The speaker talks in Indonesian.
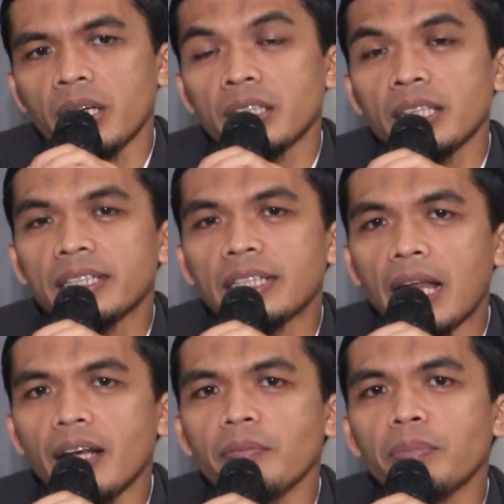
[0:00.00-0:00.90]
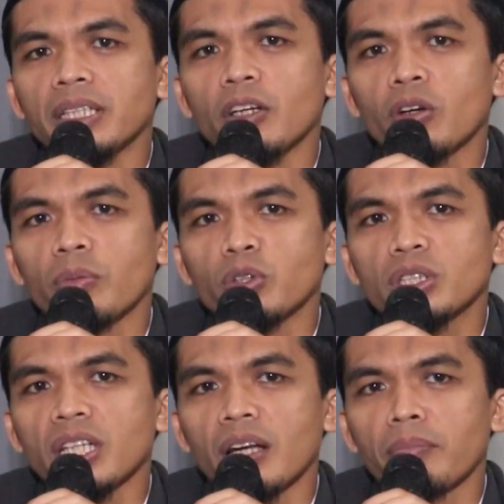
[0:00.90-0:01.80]
iktidal beliau
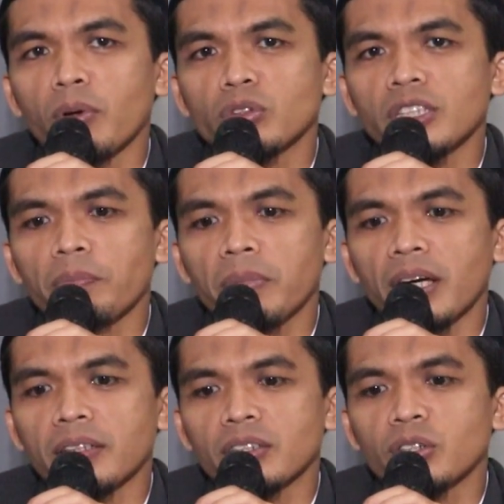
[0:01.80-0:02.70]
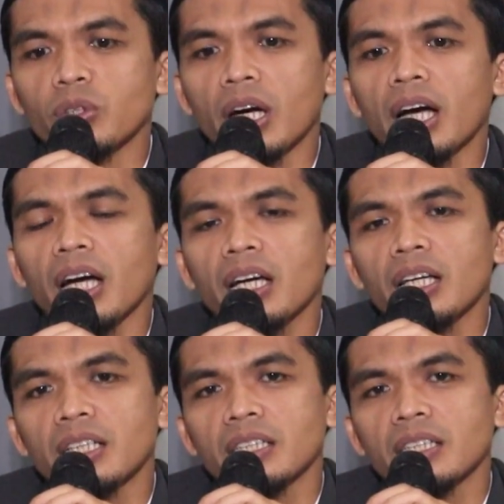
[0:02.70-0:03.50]
kemudian mengucapkan doa